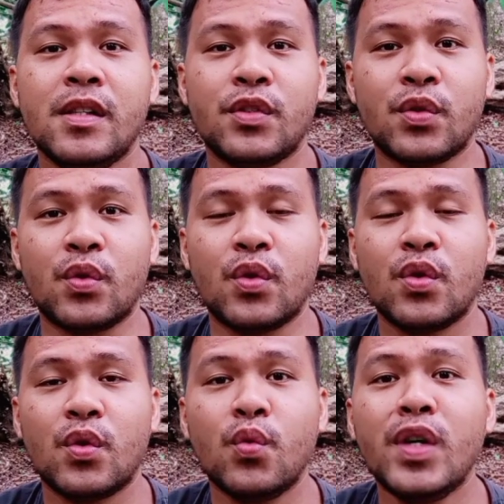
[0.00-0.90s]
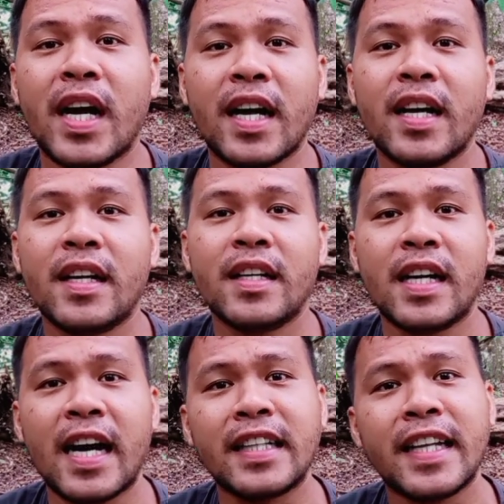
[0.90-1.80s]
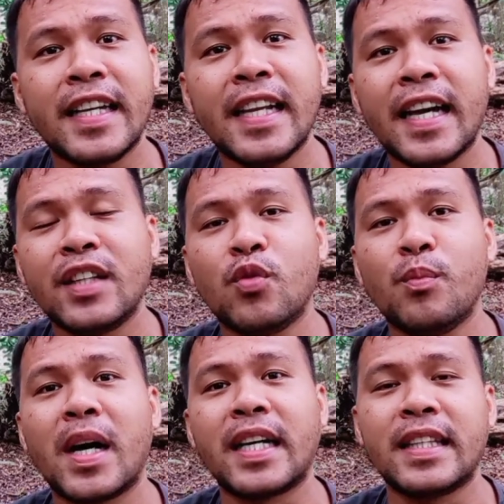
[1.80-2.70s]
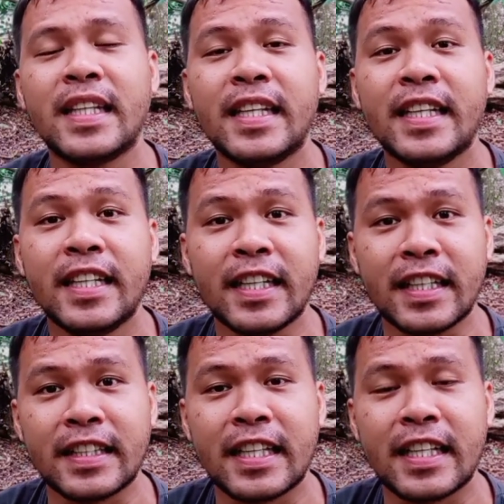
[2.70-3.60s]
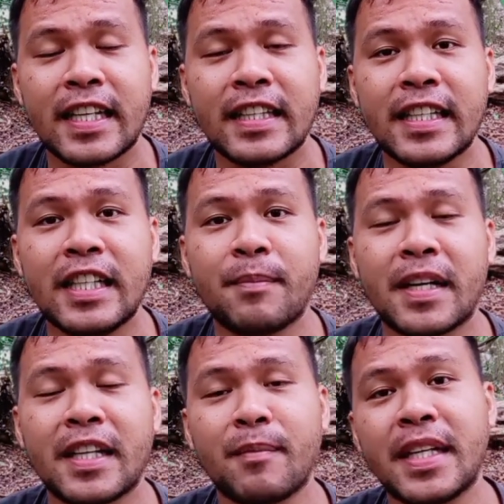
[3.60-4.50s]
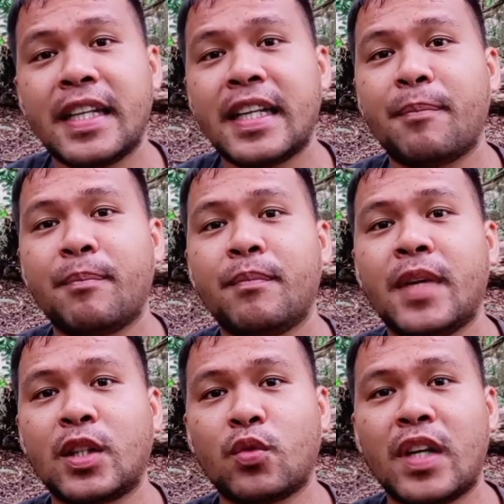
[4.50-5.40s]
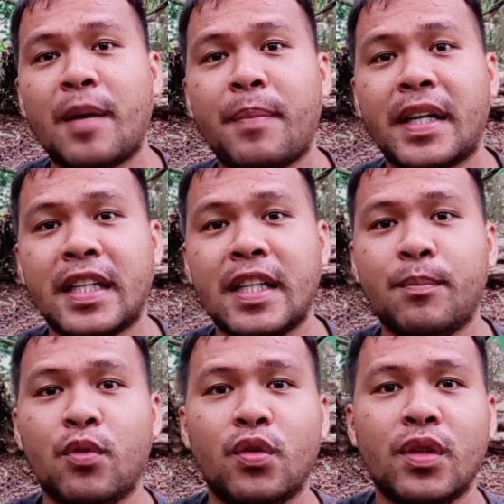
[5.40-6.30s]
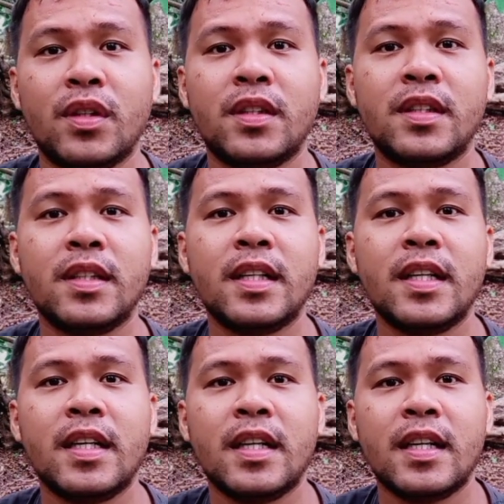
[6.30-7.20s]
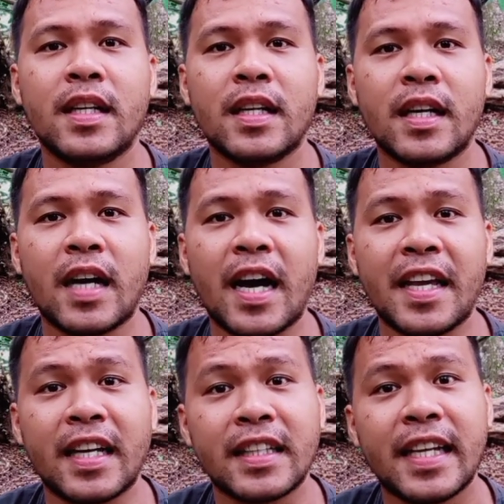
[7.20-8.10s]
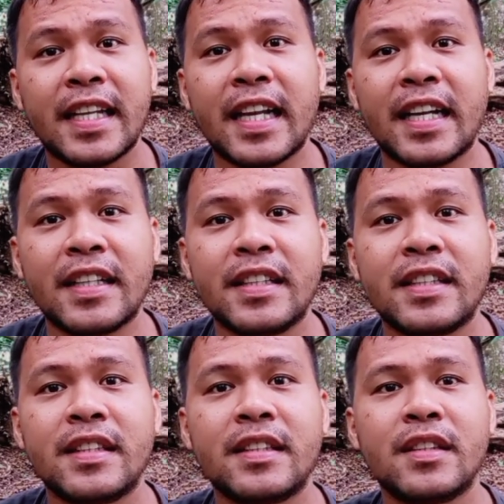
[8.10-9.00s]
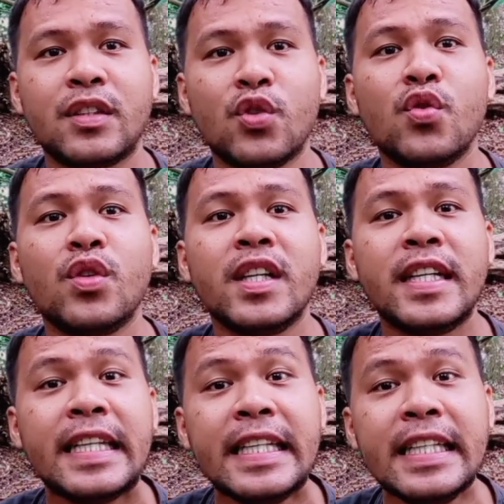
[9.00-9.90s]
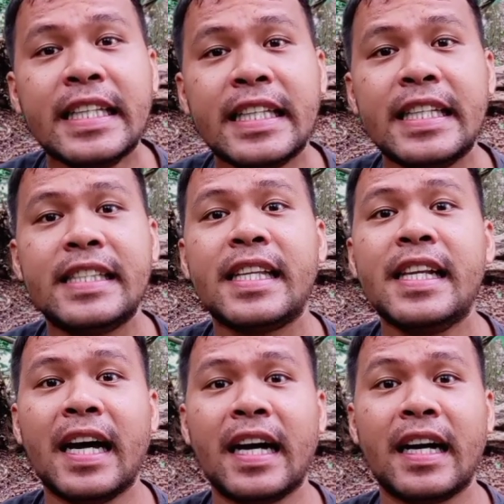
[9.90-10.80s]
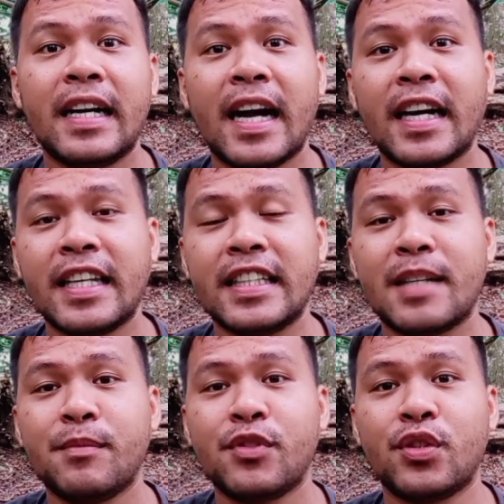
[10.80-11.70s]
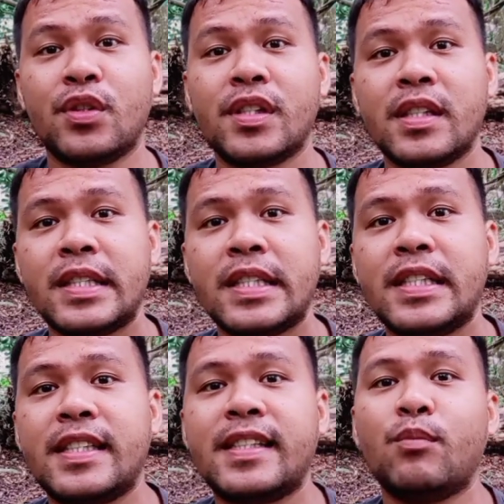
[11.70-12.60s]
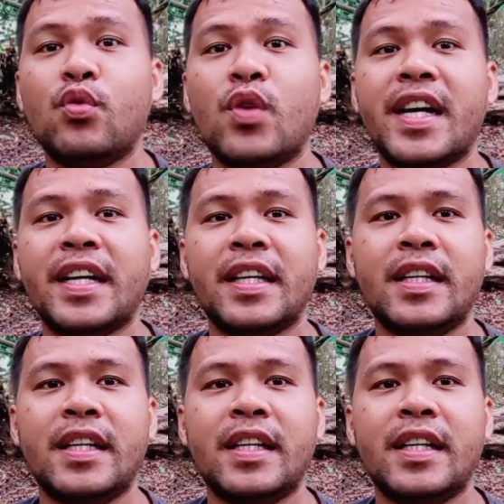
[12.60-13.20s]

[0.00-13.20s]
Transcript: So una, ang dahilan kung bakit nanatili pa rin hirap at wala pa rin ipon ay ang dahilan yung iisa lang ang income source sa buhay.